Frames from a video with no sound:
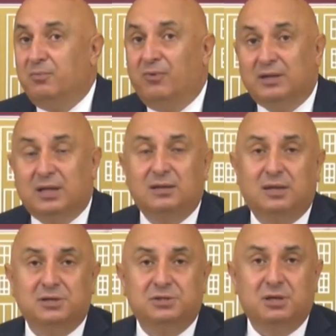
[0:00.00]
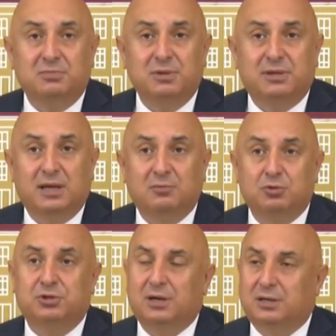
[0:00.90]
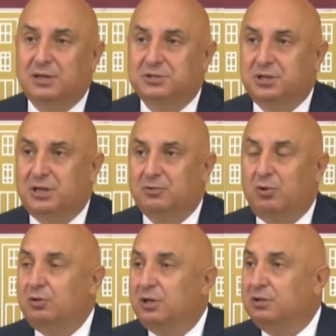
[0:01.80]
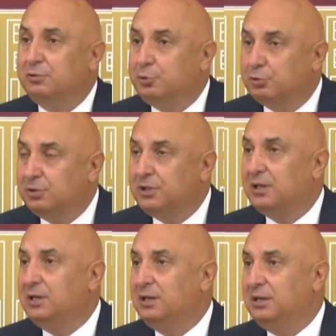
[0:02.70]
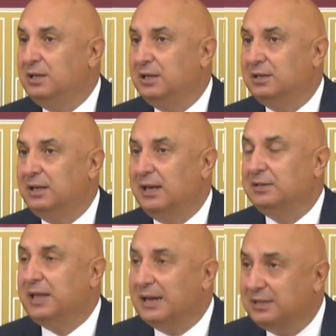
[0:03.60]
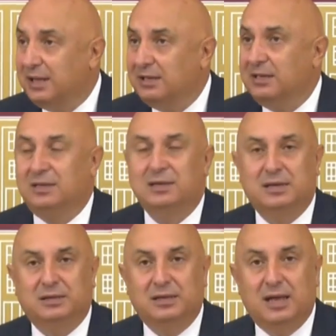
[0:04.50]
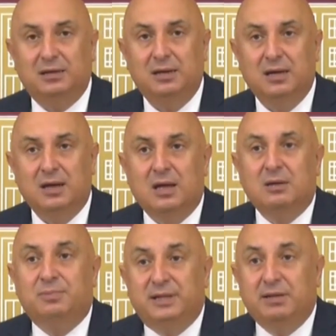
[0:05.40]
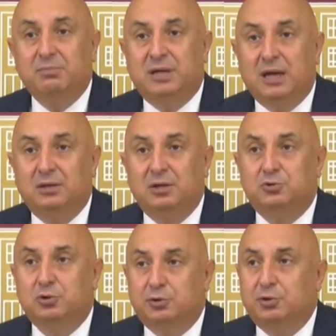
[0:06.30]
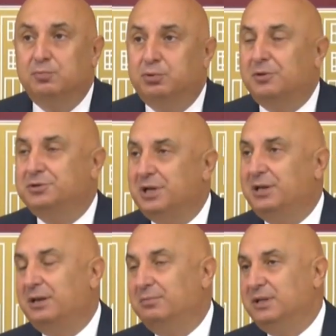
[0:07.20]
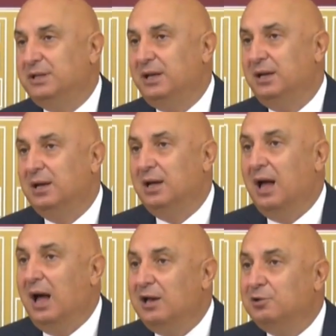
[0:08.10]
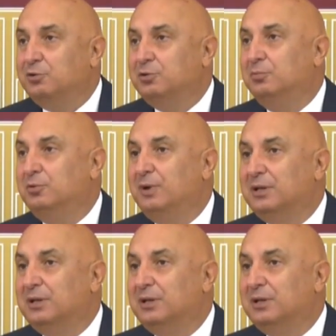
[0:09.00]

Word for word: vatandaşlarımızla kucaklaştılar. Onların sorunlarını dinlediler, dertlerini dinlediler. Bizim kendi çözüm projelerimizi Erzurumlu